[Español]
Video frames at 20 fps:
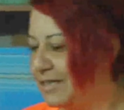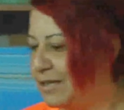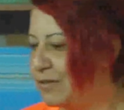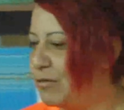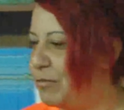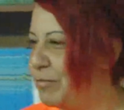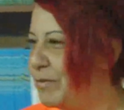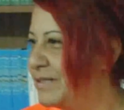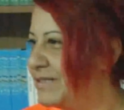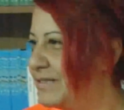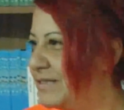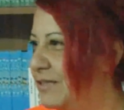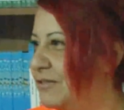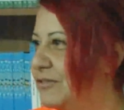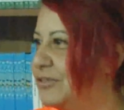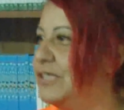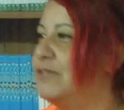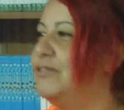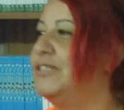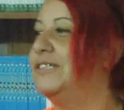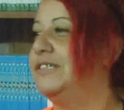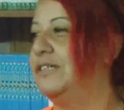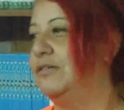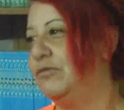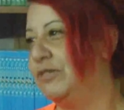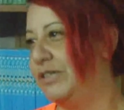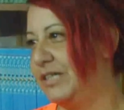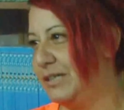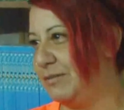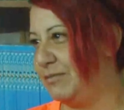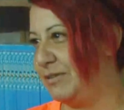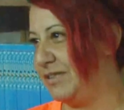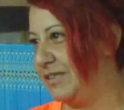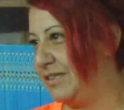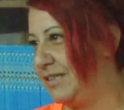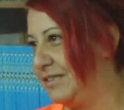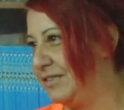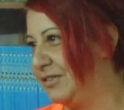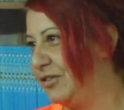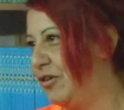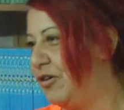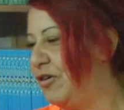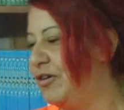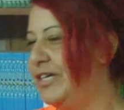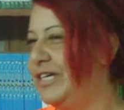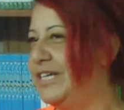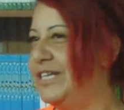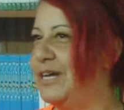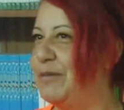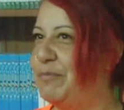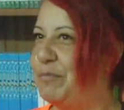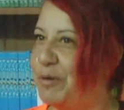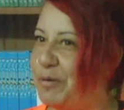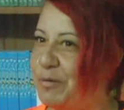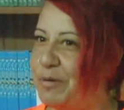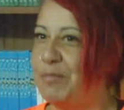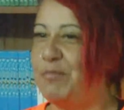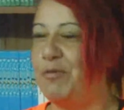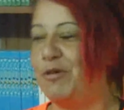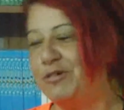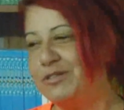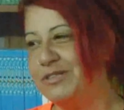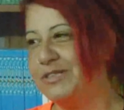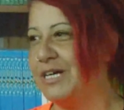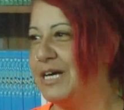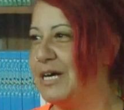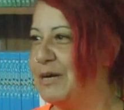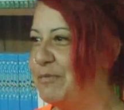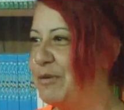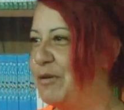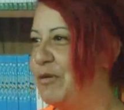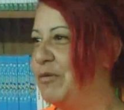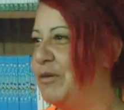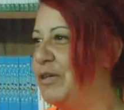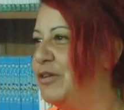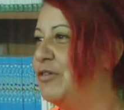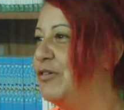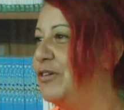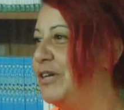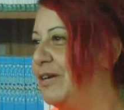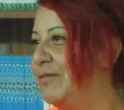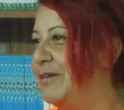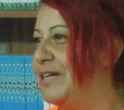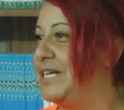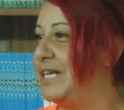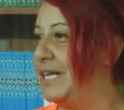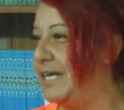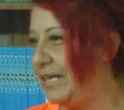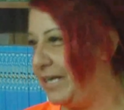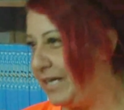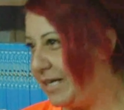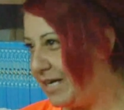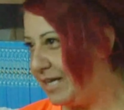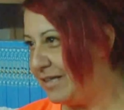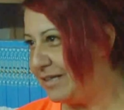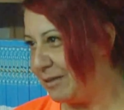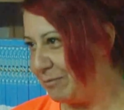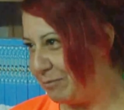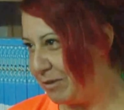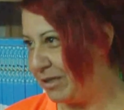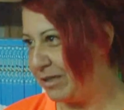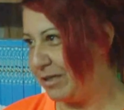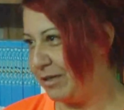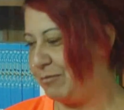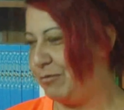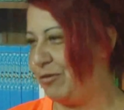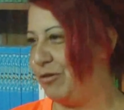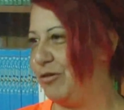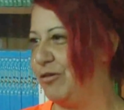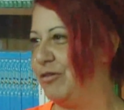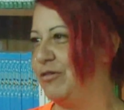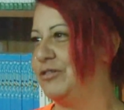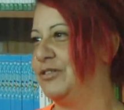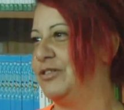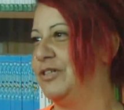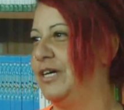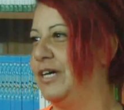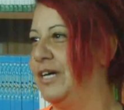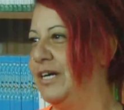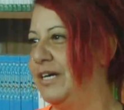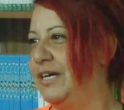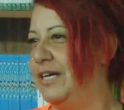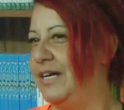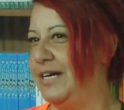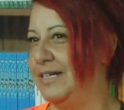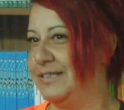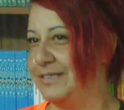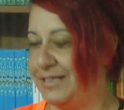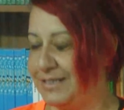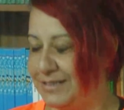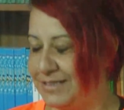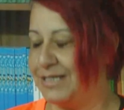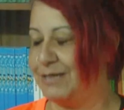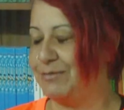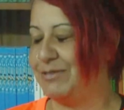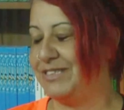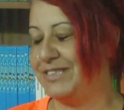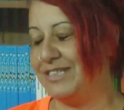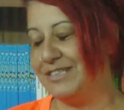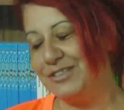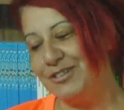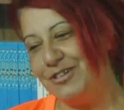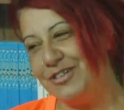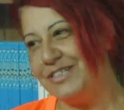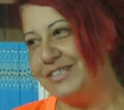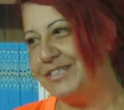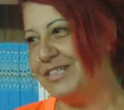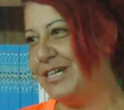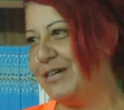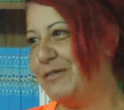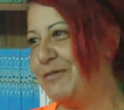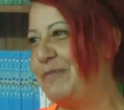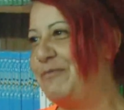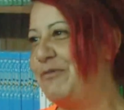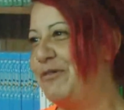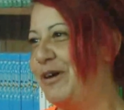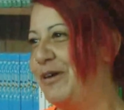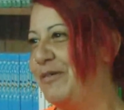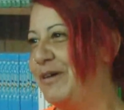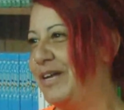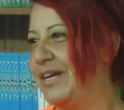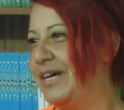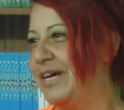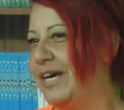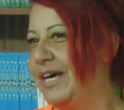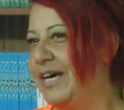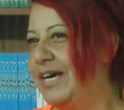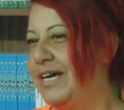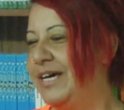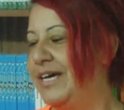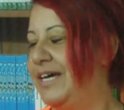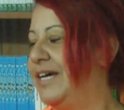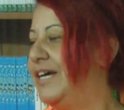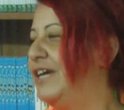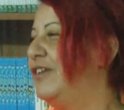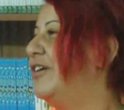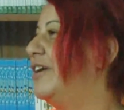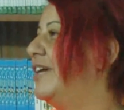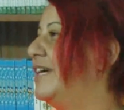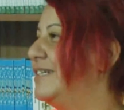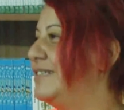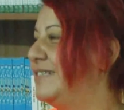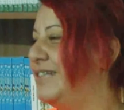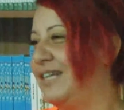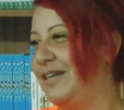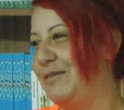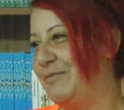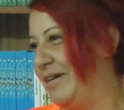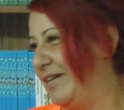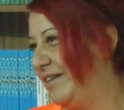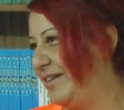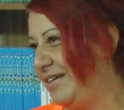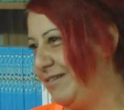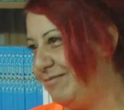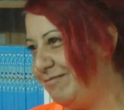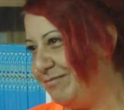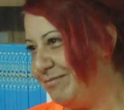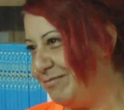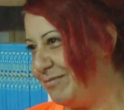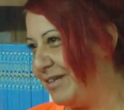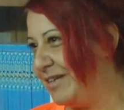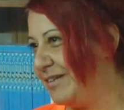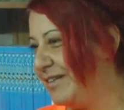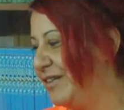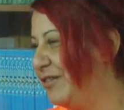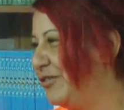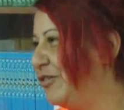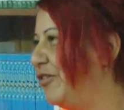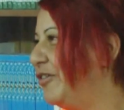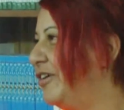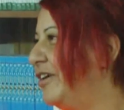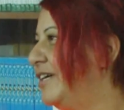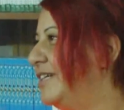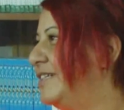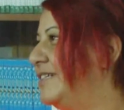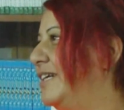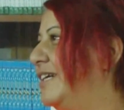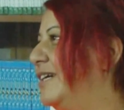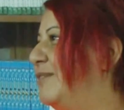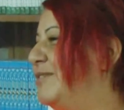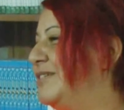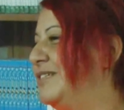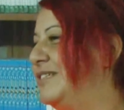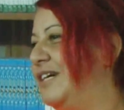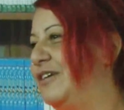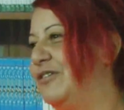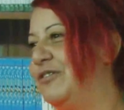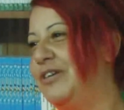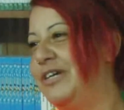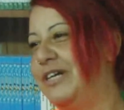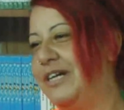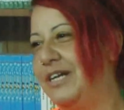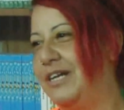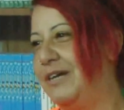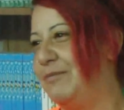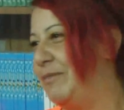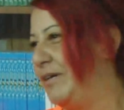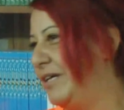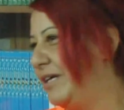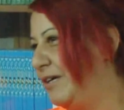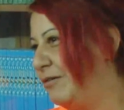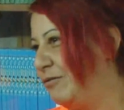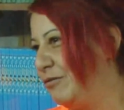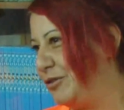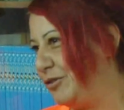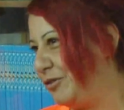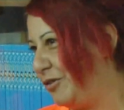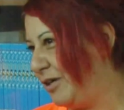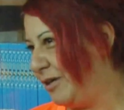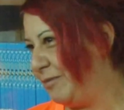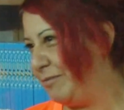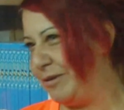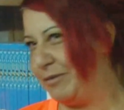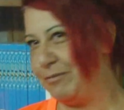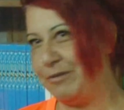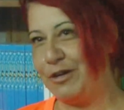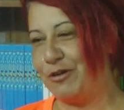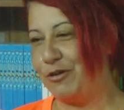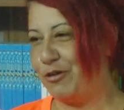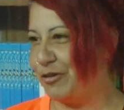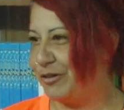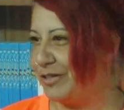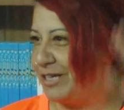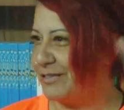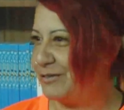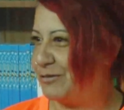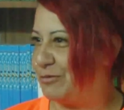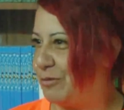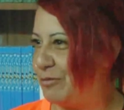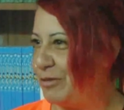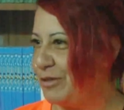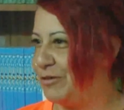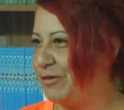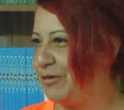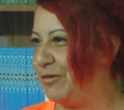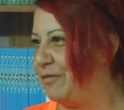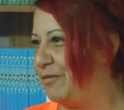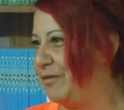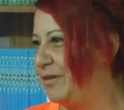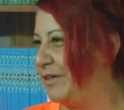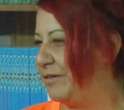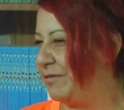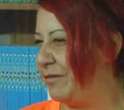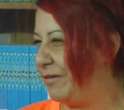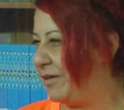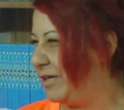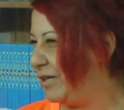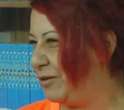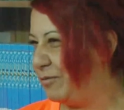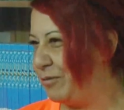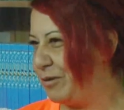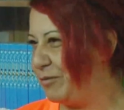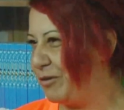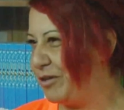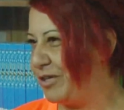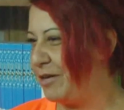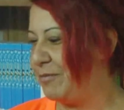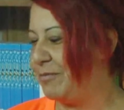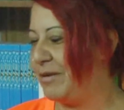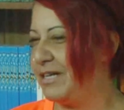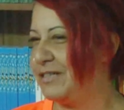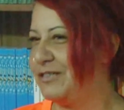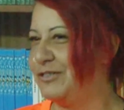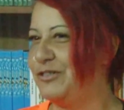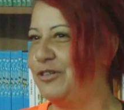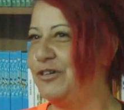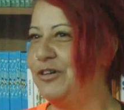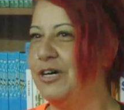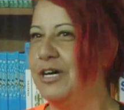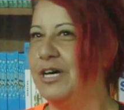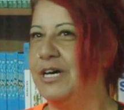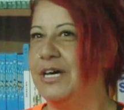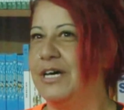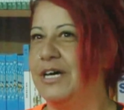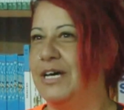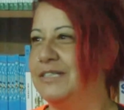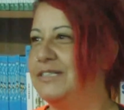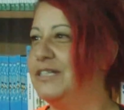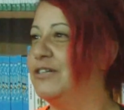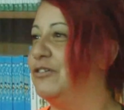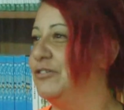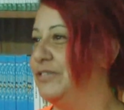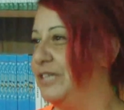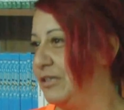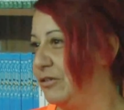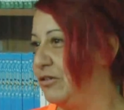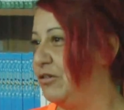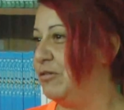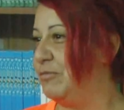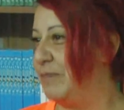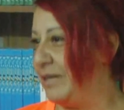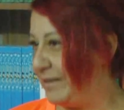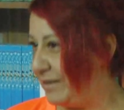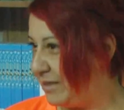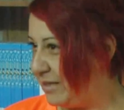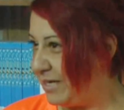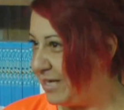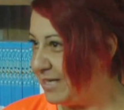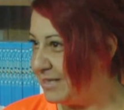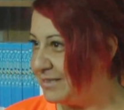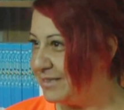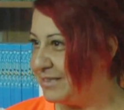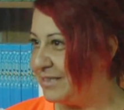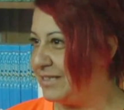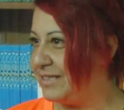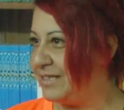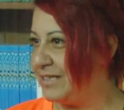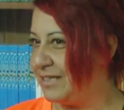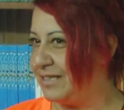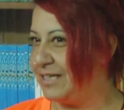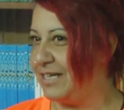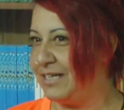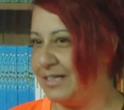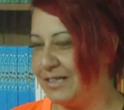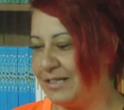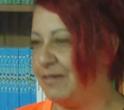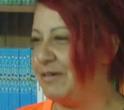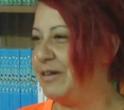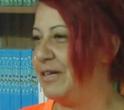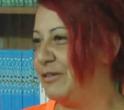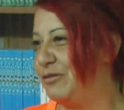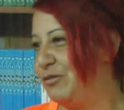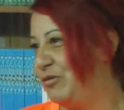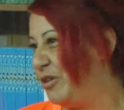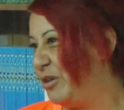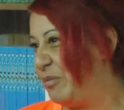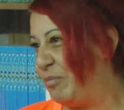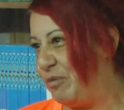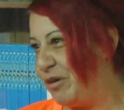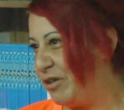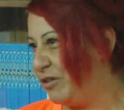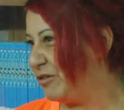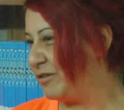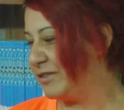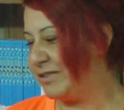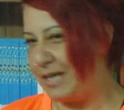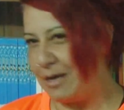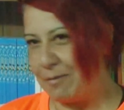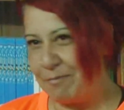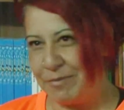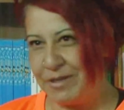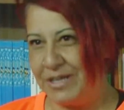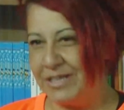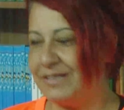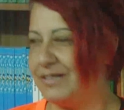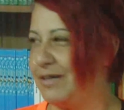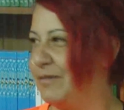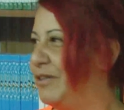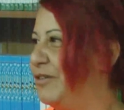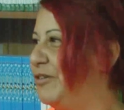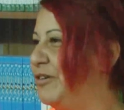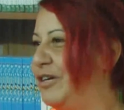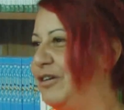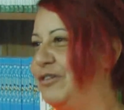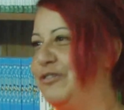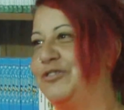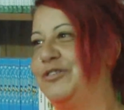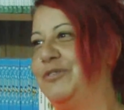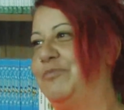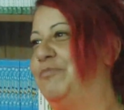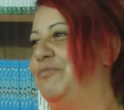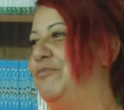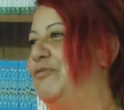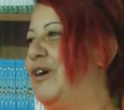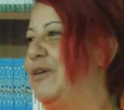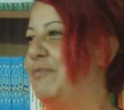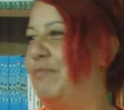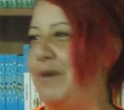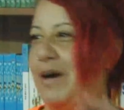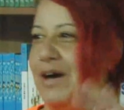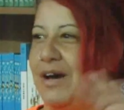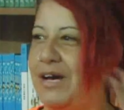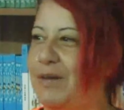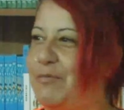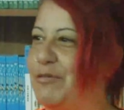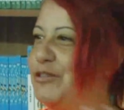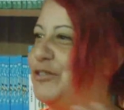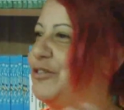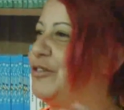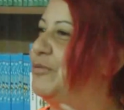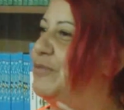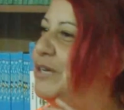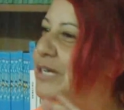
tenemos pensado ya una segunda capacitación y después vemos, vamos viendo con albañilería, también queremos hacer esa capacitación, así que vamos a ver. Eh, quiero agradecerle a Martín, Martín Torres, el capacitador, que él apenas escuchó la primera nota en su momento a fin de febrero, primer día de marzo, él se contactó con Matías y él estaba, estuvo dispuesto siempre, sabiendo que no, se, no hay paga, por eso no